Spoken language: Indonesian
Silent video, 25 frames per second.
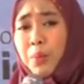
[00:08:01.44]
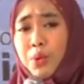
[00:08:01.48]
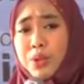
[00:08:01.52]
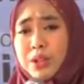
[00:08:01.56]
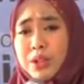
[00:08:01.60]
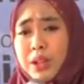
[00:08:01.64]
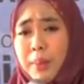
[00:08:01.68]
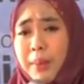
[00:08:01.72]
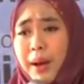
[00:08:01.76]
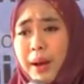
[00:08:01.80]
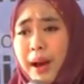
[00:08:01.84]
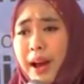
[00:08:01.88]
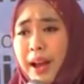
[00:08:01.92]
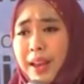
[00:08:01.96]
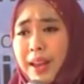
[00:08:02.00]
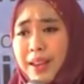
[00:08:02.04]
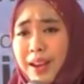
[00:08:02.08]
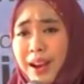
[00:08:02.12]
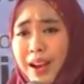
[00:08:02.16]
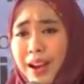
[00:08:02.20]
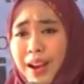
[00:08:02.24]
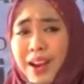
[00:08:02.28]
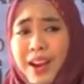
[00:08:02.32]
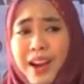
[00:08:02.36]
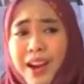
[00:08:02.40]
ibu sama
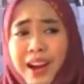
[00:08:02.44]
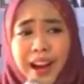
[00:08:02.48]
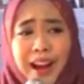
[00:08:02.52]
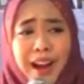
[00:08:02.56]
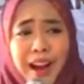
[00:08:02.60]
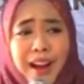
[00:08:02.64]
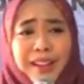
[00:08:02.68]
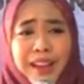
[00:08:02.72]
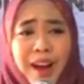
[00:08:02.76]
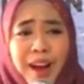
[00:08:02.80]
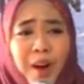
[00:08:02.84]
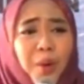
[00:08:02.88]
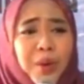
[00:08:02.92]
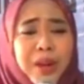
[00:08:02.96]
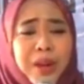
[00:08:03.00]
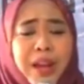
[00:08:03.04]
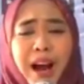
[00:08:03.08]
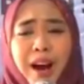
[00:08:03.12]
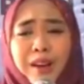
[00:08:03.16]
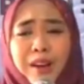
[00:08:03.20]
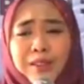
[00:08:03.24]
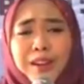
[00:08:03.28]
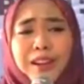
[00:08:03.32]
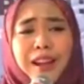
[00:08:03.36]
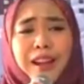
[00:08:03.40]
ayah. Eh taunya
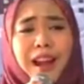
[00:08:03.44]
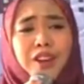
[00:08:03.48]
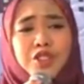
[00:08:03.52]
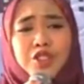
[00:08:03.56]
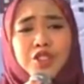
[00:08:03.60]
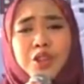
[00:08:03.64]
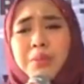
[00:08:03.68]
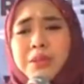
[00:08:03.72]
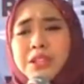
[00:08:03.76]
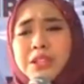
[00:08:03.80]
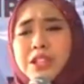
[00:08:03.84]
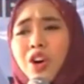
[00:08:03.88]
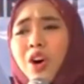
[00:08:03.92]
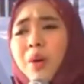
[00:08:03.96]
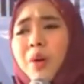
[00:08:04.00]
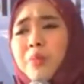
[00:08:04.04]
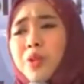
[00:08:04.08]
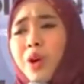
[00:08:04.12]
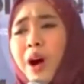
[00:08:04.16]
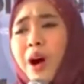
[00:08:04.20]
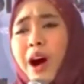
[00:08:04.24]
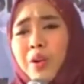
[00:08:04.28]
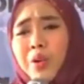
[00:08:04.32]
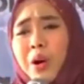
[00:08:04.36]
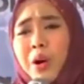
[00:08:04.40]
Allah langsung menjawab
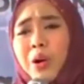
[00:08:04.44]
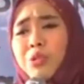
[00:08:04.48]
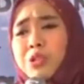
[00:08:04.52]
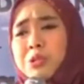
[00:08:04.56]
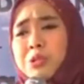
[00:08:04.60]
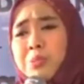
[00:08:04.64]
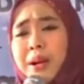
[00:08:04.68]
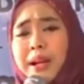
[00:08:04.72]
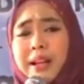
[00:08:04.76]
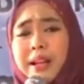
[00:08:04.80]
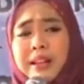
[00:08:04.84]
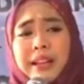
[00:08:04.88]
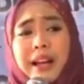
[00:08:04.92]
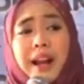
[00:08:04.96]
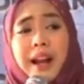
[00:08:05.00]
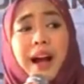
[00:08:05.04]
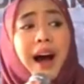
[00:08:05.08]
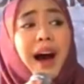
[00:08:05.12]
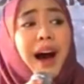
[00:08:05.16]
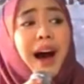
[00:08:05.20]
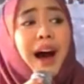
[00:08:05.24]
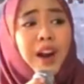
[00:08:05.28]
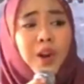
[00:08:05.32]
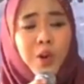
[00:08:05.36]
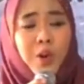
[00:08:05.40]
aku, aku semakin
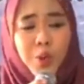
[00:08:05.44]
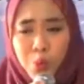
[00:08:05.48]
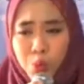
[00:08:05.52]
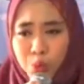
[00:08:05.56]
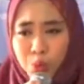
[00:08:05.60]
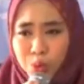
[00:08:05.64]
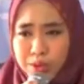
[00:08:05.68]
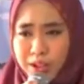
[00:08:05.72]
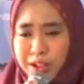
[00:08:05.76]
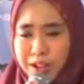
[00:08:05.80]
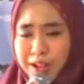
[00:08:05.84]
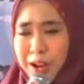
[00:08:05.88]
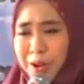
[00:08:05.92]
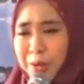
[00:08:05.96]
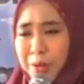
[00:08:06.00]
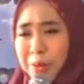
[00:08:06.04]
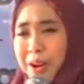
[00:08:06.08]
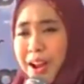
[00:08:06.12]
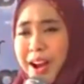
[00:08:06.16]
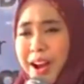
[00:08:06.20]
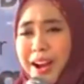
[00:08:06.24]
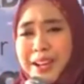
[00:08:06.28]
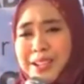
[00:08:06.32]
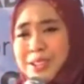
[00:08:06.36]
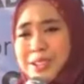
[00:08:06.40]
terharu. Jadi aku
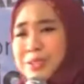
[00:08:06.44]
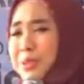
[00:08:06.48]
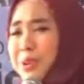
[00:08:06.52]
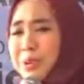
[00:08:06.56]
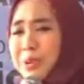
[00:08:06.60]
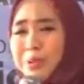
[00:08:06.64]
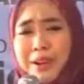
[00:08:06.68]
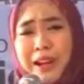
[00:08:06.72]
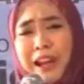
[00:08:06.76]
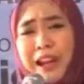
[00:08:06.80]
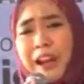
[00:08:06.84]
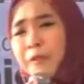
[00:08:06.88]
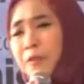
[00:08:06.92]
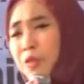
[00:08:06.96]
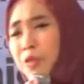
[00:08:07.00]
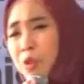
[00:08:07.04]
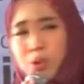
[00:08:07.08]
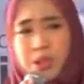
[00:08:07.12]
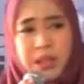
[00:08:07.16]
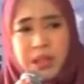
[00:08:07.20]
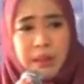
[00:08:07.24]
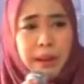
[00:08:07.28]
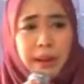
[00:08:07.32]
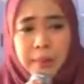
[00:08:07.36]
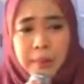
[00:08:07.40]
nangis tuh aku
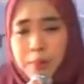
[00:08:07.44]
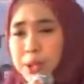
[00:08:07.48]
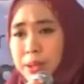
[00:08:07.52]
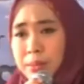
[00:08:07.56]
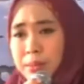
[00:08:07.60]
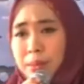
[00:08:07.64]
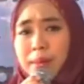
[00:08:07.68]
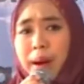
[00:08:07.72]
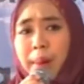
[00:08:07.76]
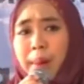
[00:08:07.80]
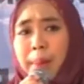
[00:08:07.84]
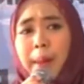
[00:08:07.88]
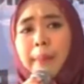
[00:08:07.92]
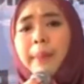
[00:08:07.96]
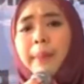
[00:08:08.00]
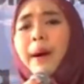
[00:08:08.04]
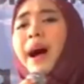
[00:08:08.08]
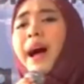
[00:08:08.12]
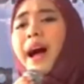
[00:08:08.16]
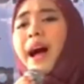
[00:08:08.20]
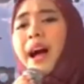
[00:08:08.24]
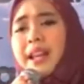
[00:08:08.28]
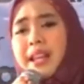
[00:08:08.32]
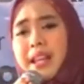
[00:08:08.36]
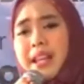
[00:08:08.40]
rindu sama ibu sama bapak.
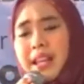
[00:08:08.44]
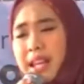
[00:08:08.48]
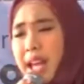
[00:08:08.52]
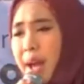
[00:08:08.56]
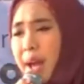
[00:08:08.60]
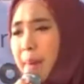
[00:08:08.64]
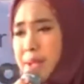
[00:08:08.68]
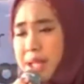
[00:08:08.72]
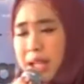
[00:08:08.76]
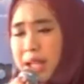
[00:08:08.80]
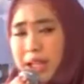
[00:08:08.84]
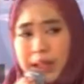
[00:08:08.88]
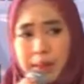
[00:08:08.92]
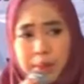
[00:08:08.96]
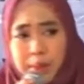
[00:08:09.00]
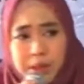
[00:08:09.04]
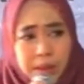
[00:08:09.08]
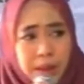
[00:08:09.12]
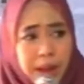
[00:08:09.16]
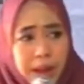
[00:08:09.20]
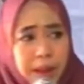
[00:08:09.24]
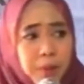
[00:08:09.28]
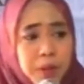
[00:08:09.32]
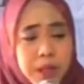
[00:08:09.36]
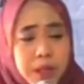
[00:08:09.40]
Bahagia bisa ketemu
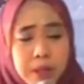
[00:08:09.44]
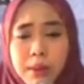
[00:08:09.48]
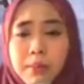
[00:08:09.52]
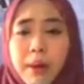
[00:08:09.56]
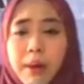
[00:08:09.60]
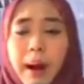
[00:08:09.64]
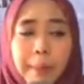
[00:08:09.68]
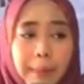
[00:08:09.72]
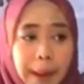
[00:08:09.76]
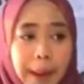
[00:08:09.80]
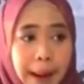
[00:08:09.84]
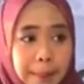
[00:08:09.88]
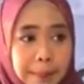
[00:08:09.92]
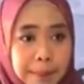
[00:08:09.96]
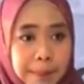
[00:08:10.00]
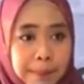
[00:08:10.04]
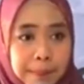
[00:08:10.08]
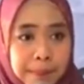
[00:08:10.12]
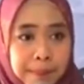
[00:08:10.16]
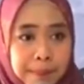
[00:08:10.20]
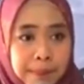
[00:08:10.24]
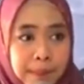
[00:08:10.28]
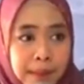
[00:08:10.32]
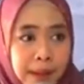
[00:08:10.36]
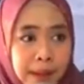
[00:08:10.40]
sama ibu sama bapak.
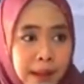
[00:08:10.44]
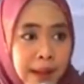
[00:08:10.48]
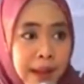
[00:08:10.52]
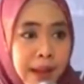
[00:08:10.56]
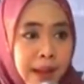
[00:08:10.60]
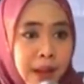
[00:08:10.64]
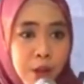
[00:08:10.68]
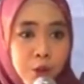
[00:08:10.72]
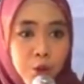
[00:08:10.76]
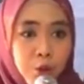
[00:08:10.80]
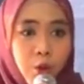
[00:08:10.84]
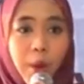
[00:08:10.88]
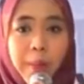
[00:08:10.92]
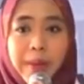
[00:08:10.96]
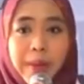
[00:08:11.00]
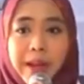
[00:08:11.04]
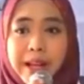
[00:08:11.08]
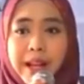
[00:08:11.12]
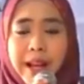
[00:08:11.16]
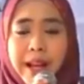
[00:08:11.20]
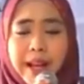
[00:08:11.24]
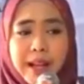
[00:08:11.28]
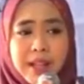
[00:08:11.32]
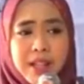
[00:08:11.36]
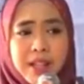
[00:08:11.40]
Suaminya
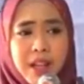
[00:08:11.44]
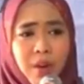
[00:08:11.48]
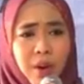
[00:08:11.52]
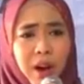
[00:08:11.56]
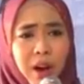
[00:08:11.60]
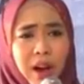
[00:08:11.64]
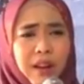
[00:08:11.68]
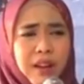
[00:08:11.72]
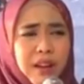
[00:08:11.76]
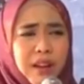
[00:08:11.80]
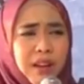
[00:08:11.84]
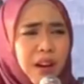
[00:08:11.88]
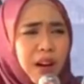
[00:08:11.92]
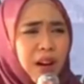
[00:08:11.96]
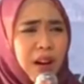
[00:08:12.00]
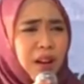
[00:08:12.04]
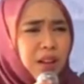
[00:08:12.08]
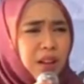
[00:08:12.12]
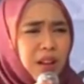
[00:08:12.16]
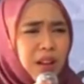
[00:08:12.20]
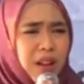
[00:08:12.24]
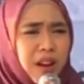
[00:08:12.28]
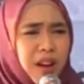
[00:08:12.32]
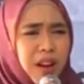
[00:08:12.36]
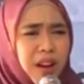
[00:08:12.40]
dari kejauhan, ya
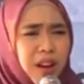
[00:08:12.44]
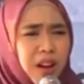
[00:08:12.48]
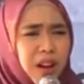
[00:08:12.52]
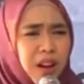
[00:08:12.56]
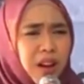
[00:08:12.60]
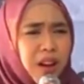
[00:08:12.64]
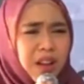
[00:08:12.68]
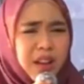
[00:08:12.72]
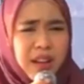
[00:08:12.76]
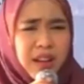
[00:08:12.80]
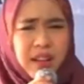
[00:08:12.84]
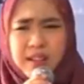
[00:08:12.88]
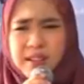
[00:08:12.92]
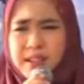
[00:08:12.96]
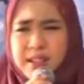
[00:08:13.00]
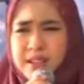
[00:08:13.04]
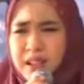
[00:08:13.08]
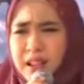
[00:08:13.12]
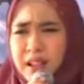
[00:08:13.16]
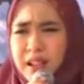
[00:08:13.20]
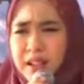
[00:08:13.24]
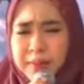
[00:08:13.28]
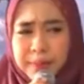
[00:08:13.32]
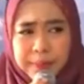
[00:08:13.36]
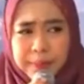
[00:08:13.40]
Allah nih
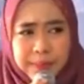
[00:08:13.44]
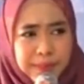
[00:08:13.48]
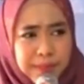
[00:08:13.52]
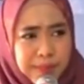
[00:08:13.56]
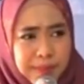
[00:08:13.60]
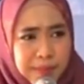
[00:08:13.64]
istri.